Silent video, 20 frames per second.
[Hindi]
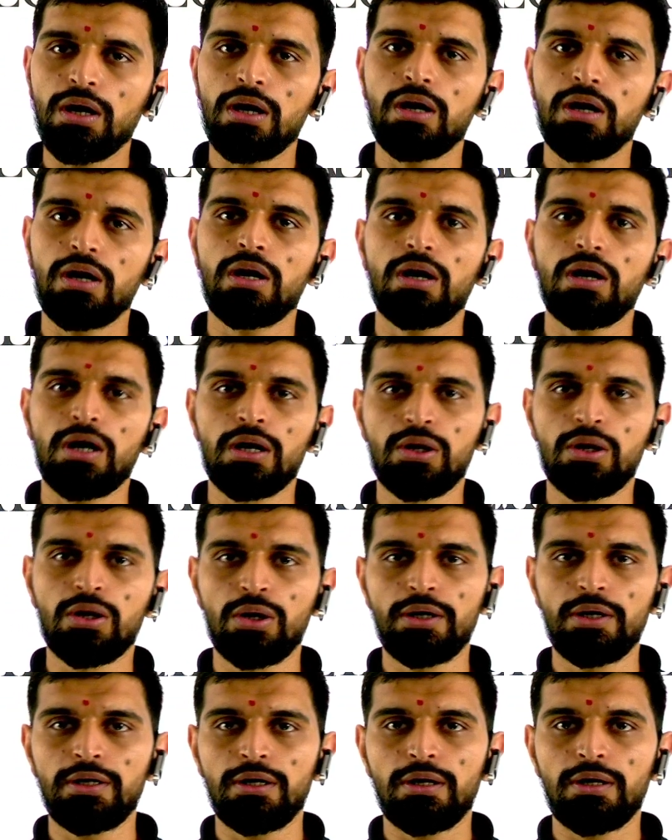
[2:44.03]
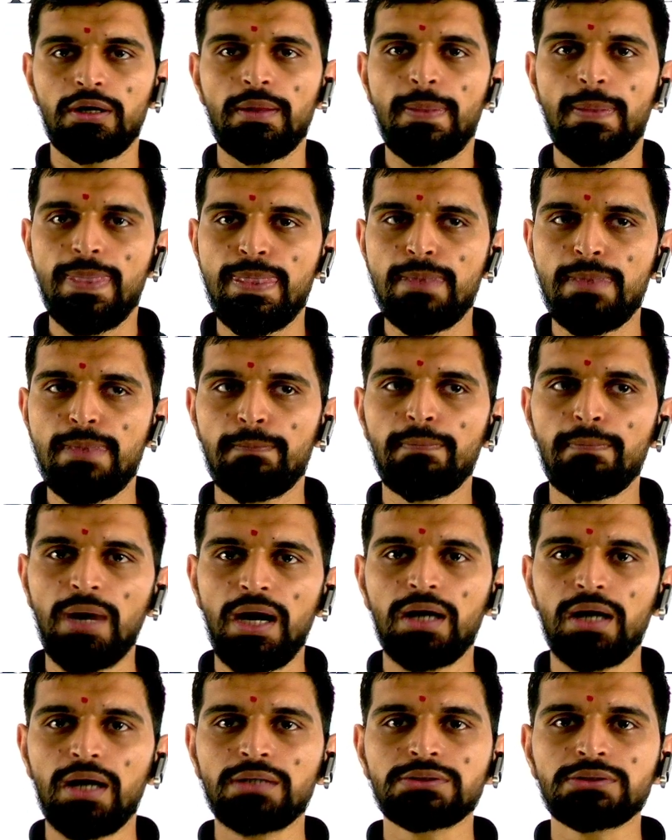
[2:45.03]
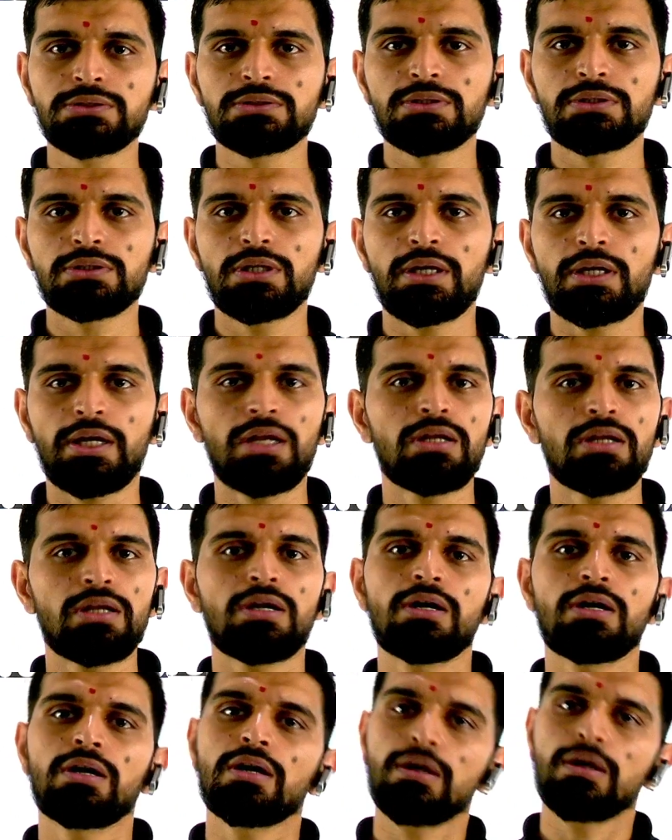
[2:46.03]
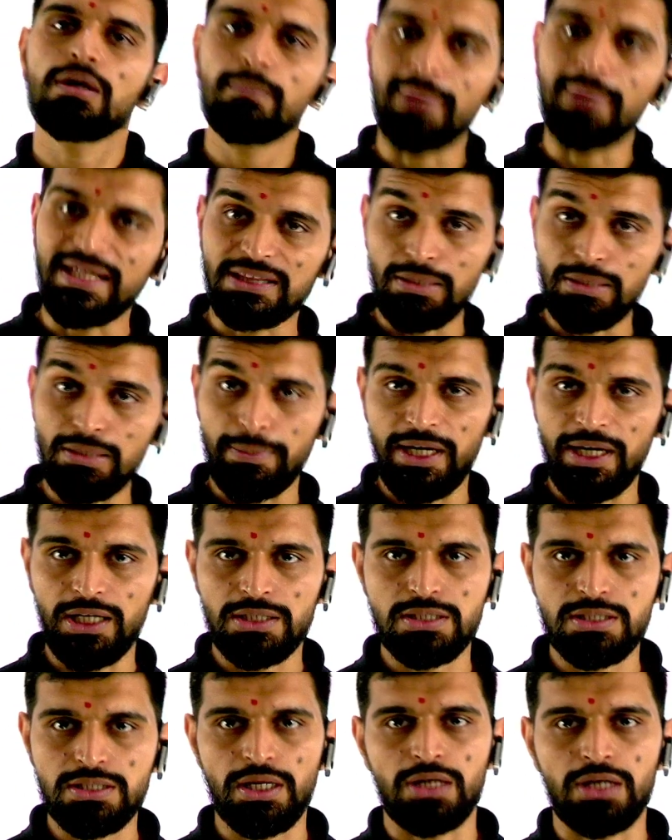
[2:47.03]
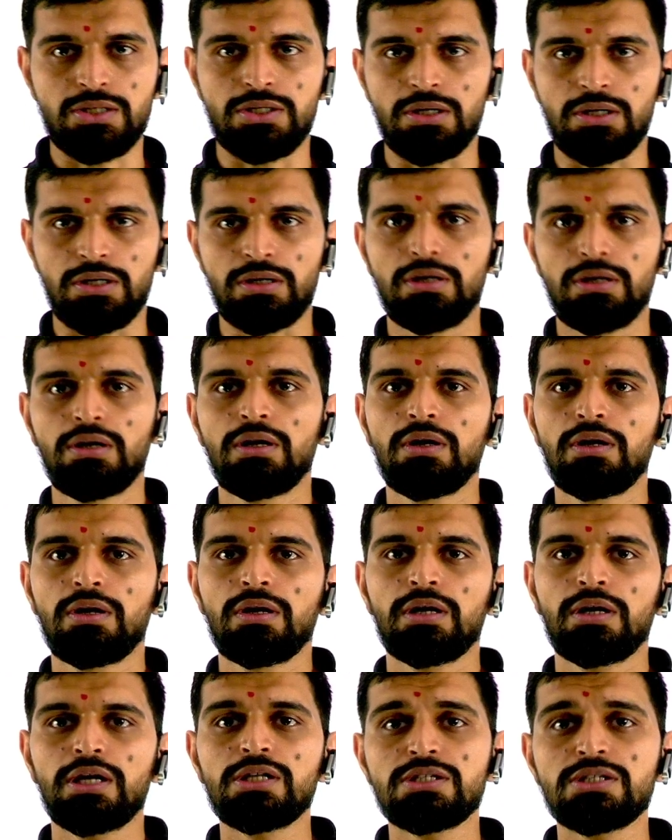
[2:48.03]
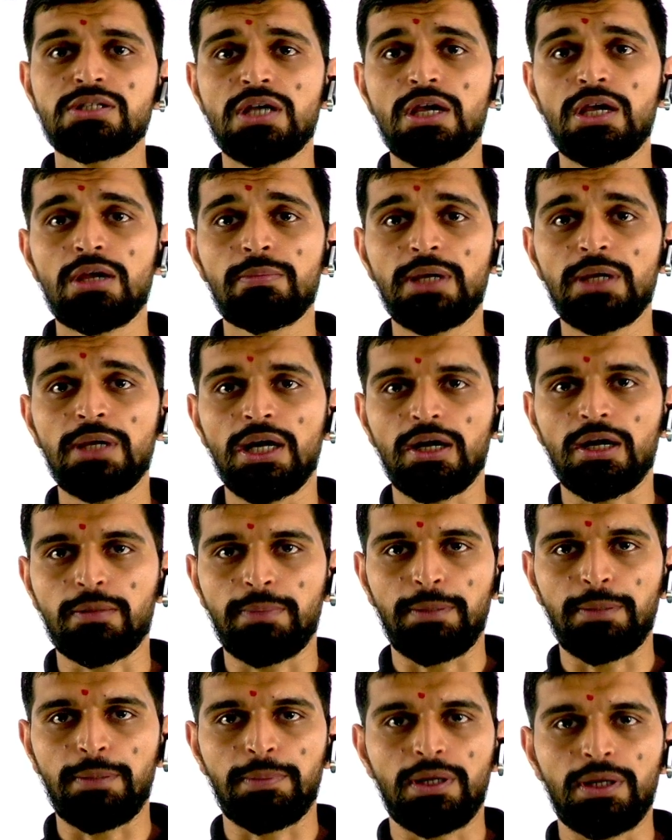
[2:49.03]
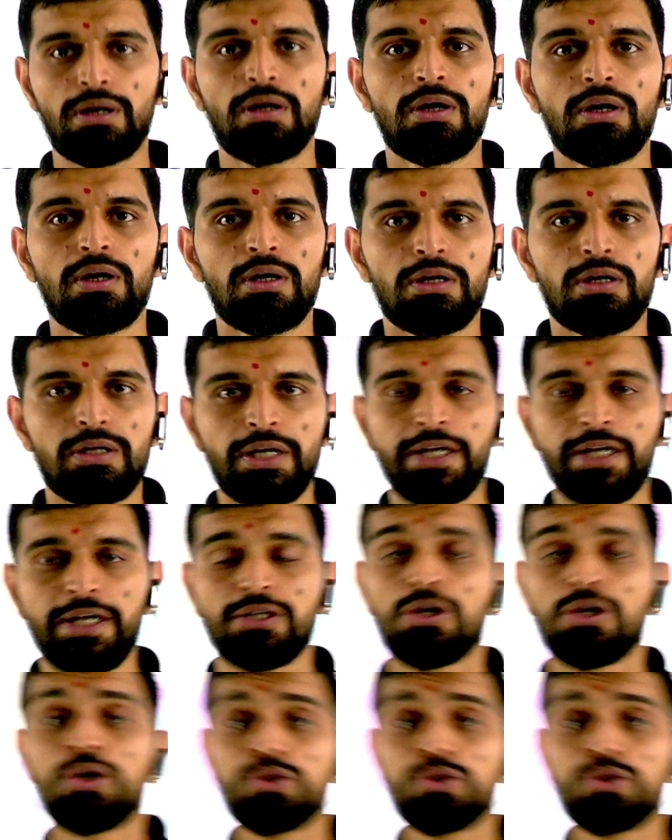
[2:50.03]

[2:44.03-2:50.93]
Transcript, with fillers: अ गुड मार्क्स इन मैथमेटिक्स सेक्शन इन जेई बी आर पेपर राइट सो